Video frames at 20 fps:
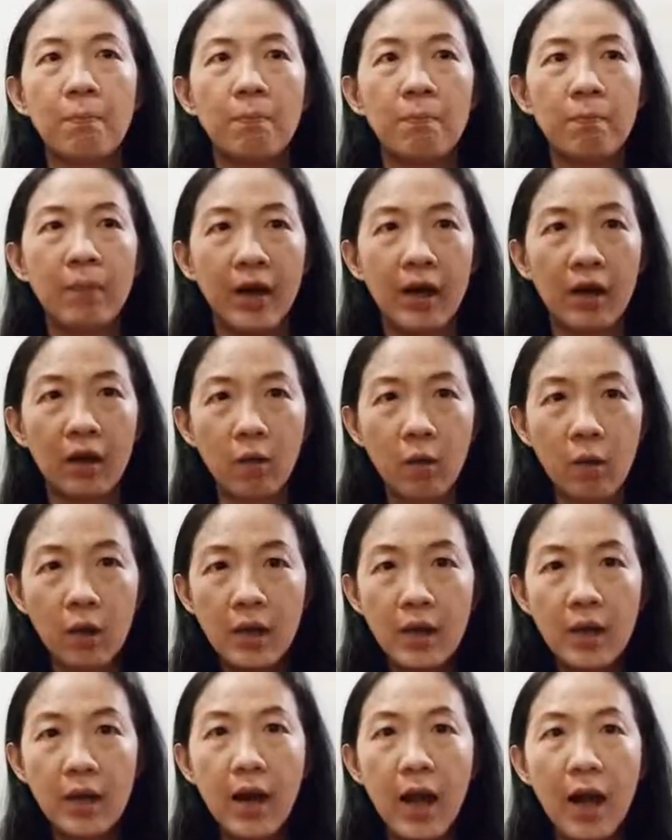
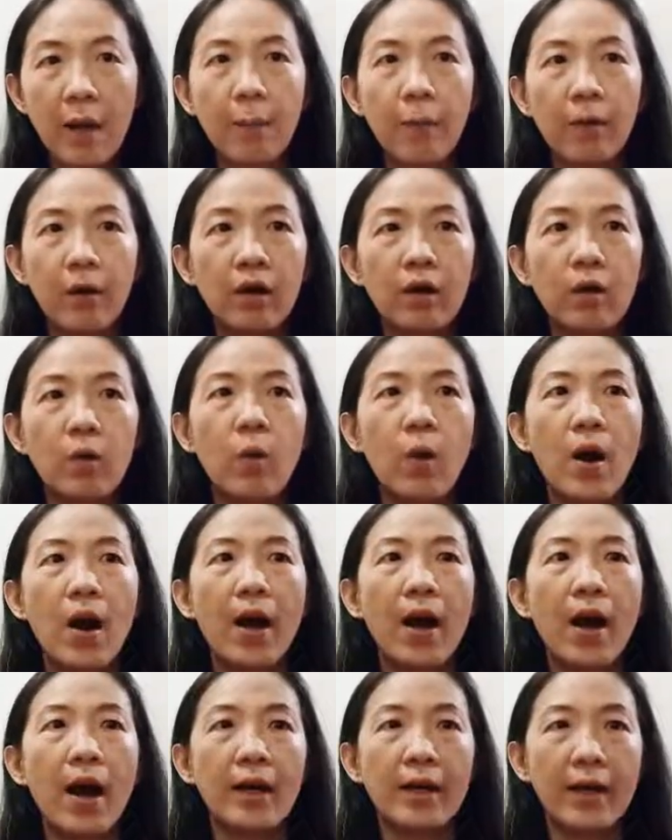periode laporan
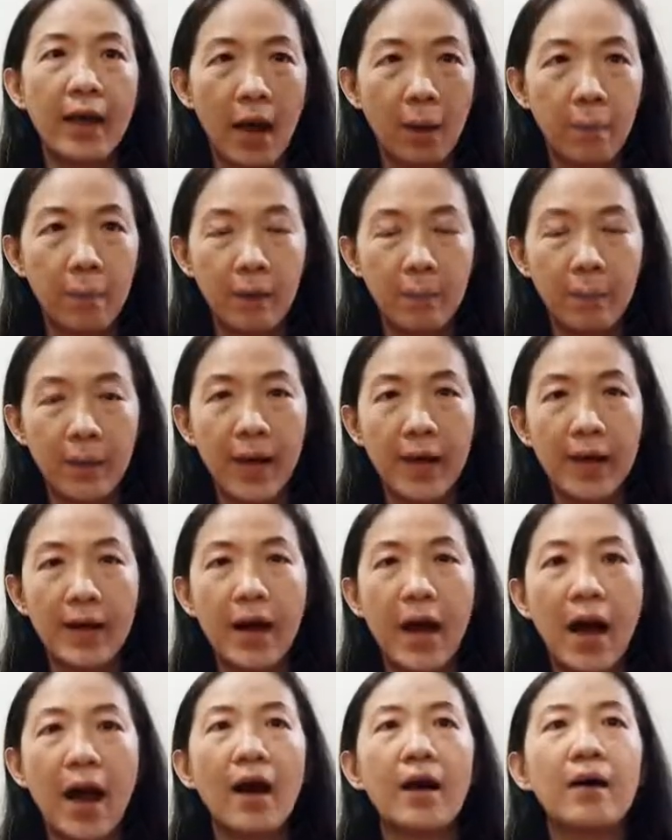keuangan yang
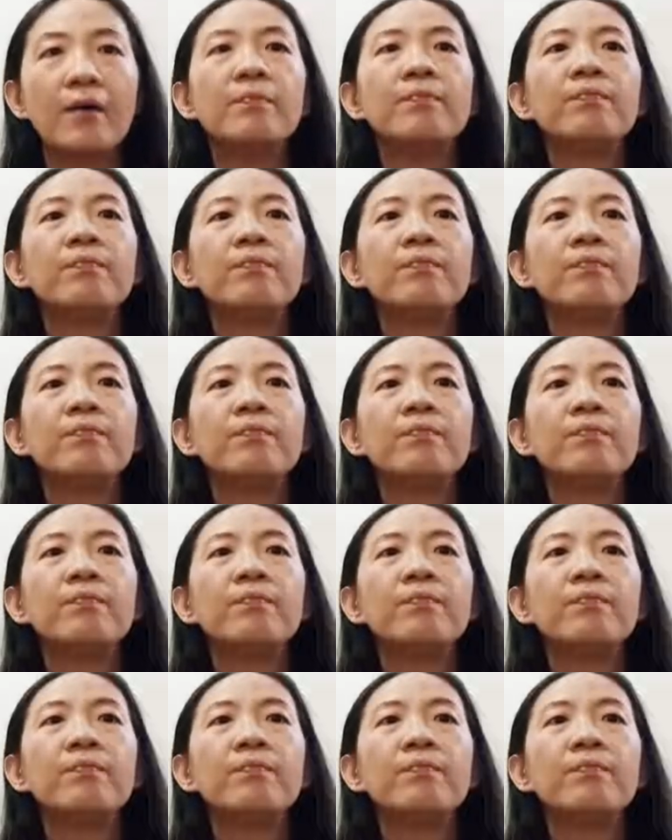berbeda.